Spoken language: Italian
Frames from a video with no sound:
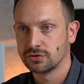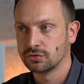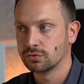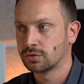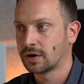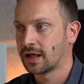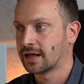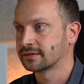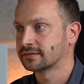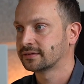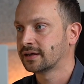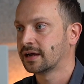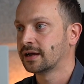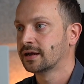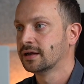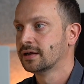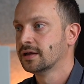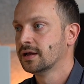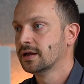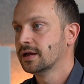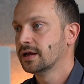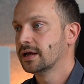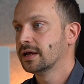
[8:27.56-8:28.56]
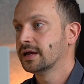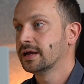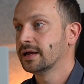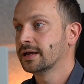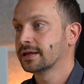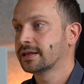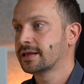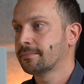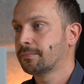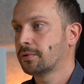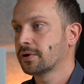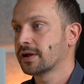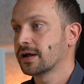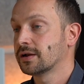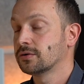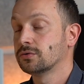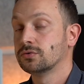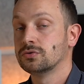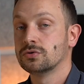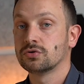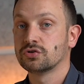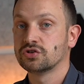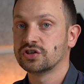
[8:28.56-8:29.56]
durata, eh, che poi hanno
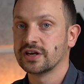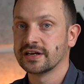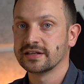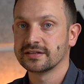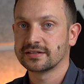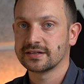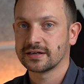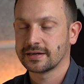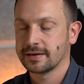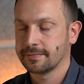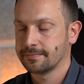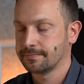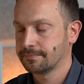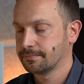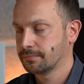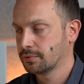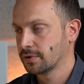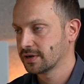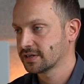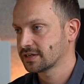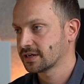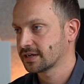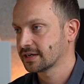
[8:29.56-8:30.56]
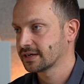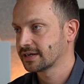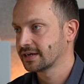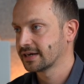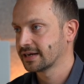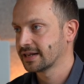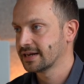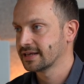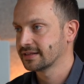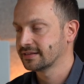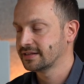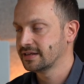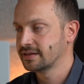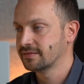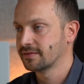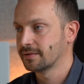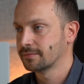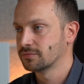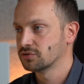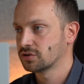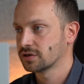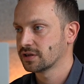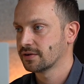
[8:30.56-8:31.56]
un'urgenza che può essere anche relativa,
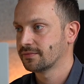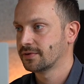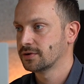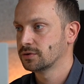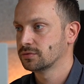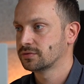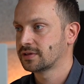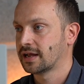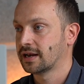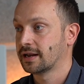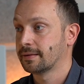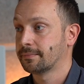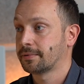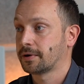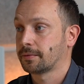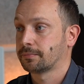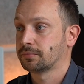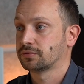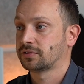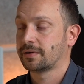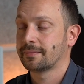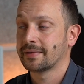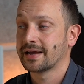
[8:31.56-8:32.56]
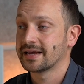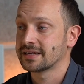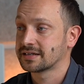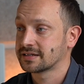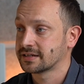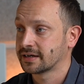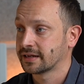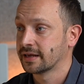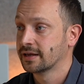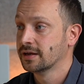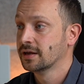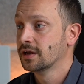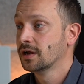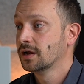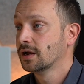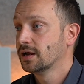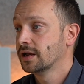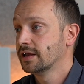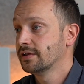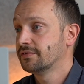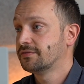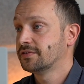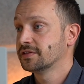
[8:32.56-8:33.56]
bisogna valutarla, però potrebbe essere
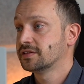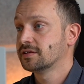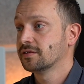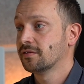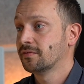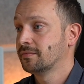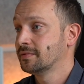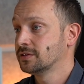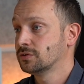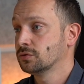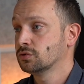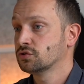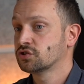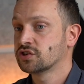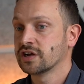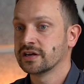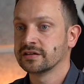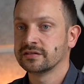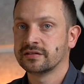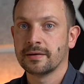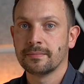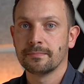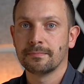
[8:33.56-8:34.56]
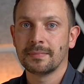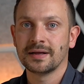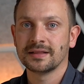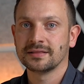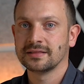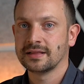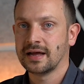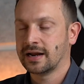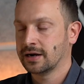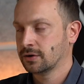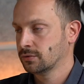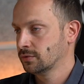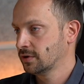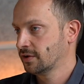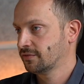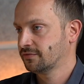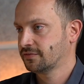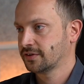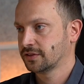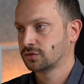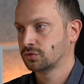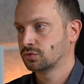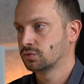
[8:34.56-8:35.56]
effettivamente urgente mandare una
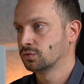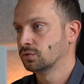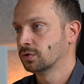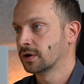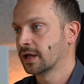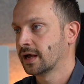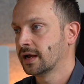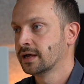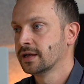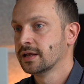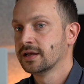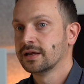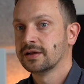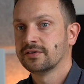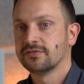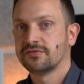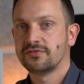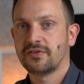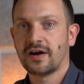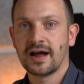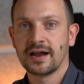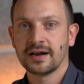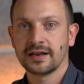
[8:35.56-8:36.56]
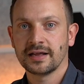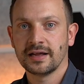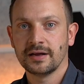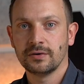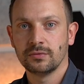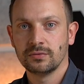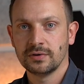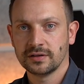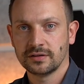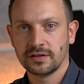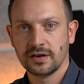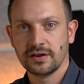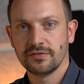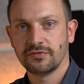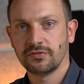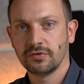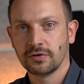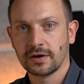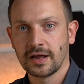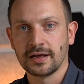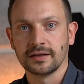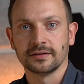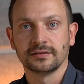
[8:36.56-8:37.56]
fattura, fare una
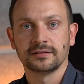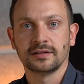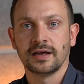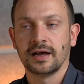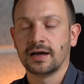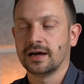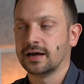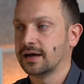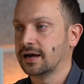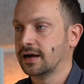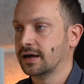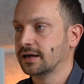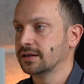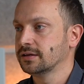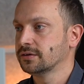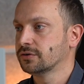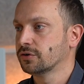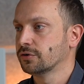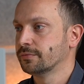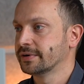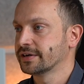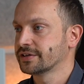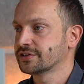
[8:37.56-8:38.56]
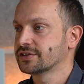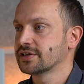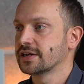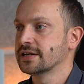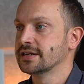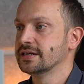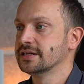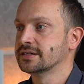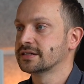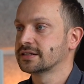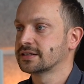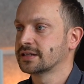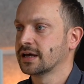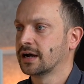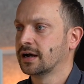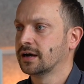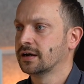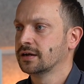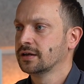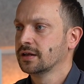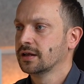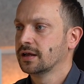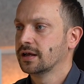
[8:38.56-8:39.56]
telefonata al commercialista,
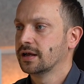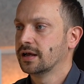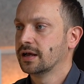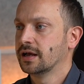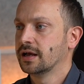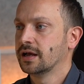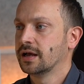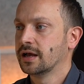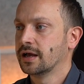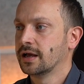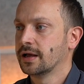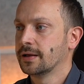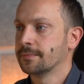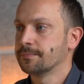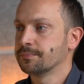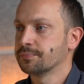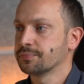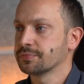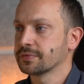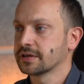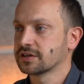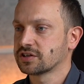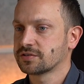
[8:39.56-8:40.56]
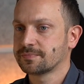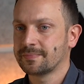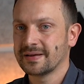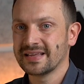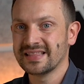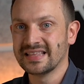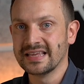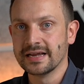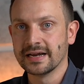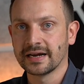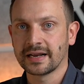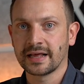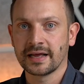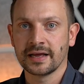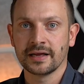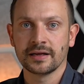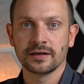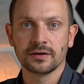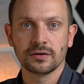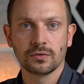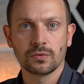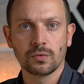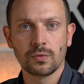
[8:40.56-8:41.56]
ehm,
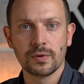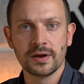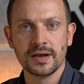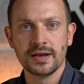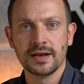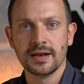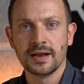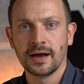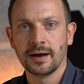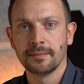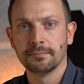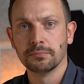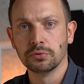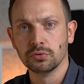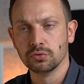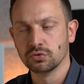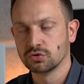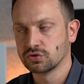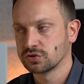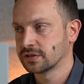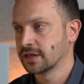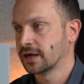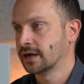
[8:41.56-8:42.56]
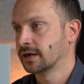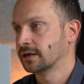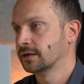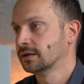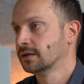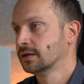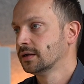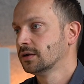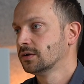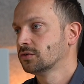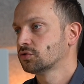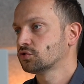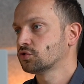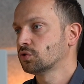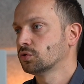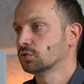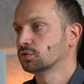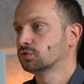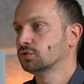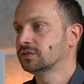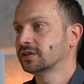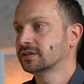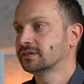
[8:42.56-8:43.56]
spedire quella busta sono
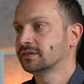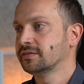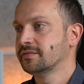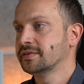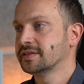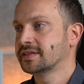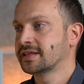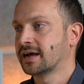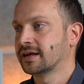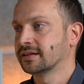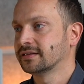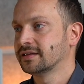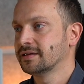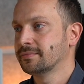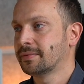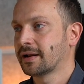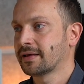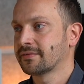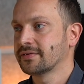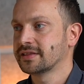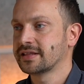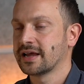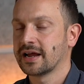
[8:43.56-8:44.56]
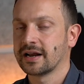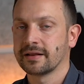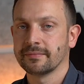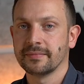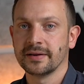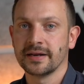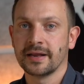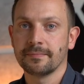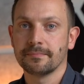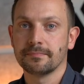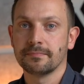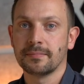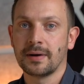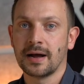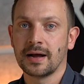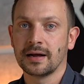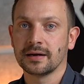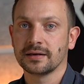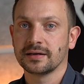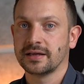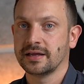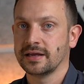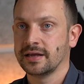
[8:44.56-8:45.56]
tutte attività di breve termine
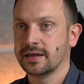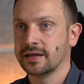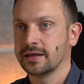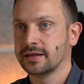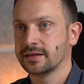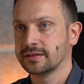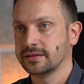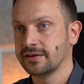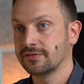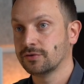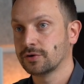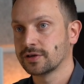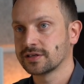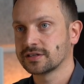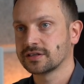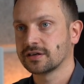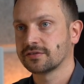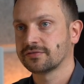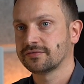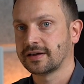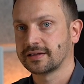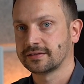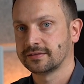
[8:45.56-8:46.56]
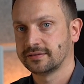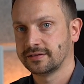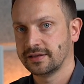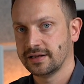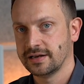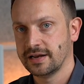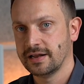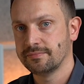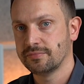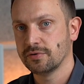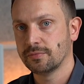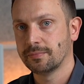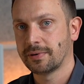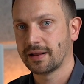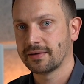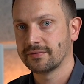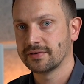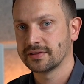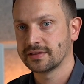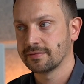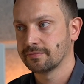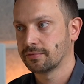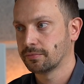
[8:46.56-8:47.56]
ma che devono essere fatte nel più
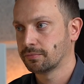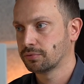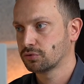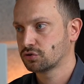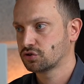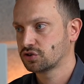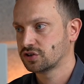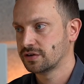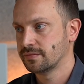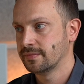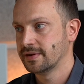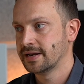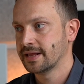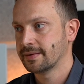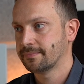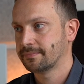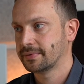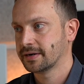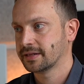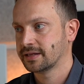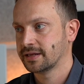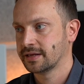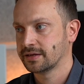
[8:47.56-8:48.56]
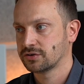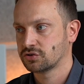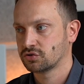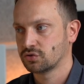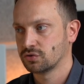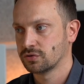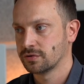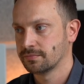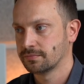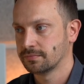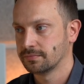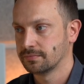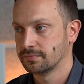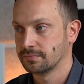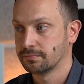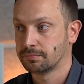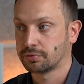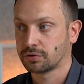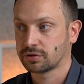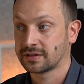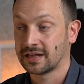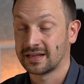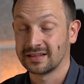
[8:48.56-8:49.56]
breve tempo possibile perché sono
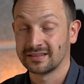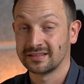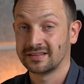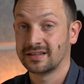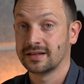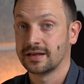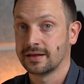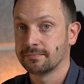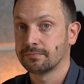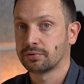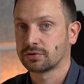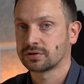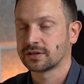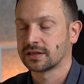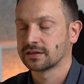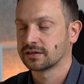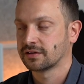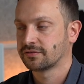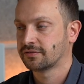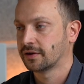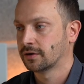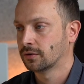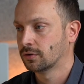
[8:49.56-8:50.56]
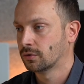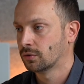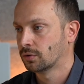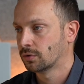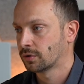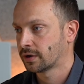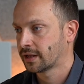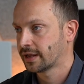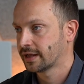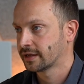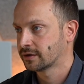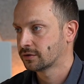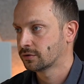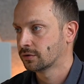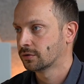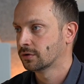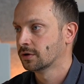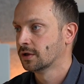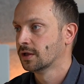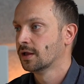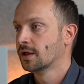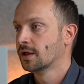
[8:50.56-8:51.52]
importanti, è importante farlo ora. Ecco,